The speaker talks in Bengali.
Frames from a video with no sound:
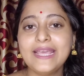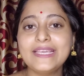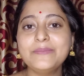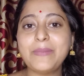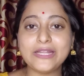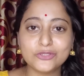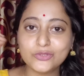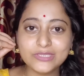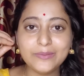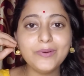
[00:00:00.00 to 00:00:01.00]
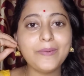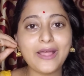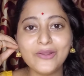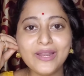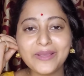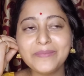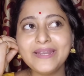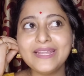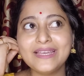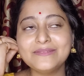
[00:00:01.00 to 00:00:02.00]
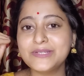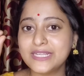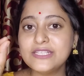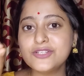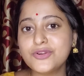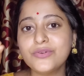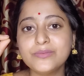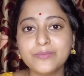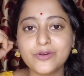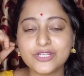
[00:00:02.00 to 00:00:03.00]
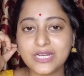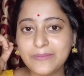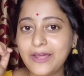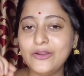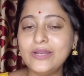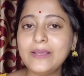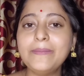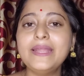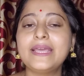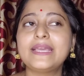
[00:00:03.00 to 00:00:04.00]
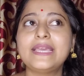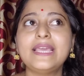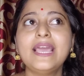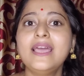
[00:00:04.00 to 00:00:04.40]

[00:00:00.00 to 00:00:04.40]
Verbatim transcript: নাকি পাথর দেব ভালো লাগবে না মানে স্টোন বসালে ভালো লাগবে নাকি